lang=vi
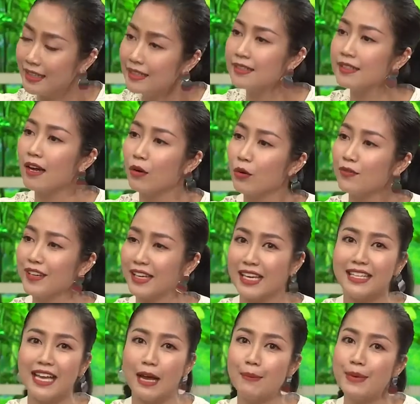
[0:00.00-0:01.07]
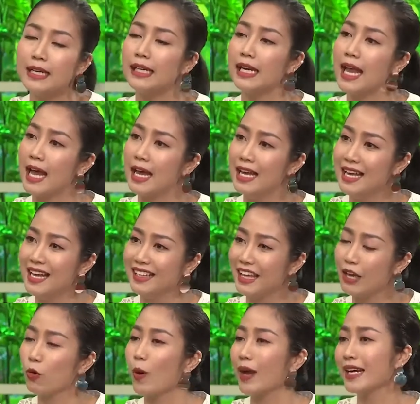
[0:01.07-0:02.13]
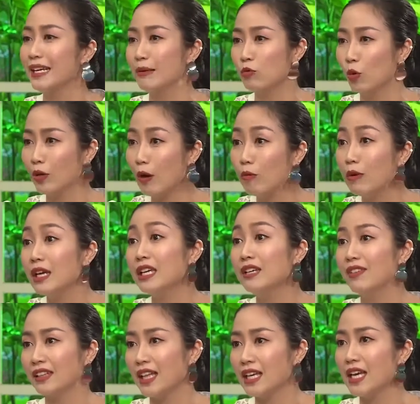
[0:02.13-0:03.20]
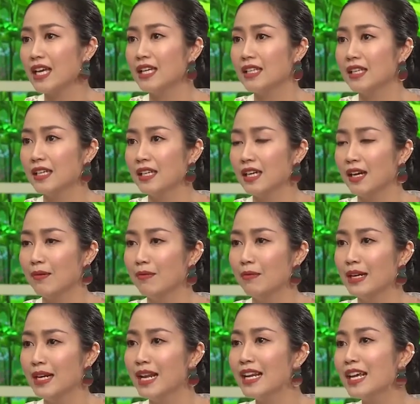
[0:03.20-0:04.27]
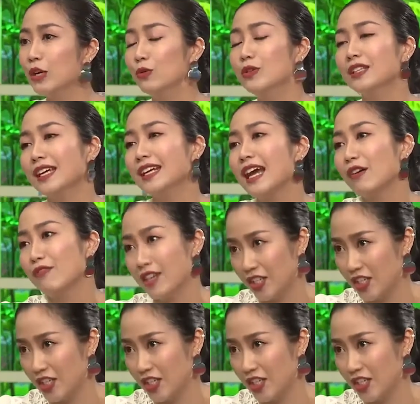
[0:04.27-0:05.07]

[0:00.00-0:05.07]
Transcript: thích cho quý vị khán giả biết là theo quan điểm của Đông y và Tây y thì uh, mình nên hiểu như thế nào về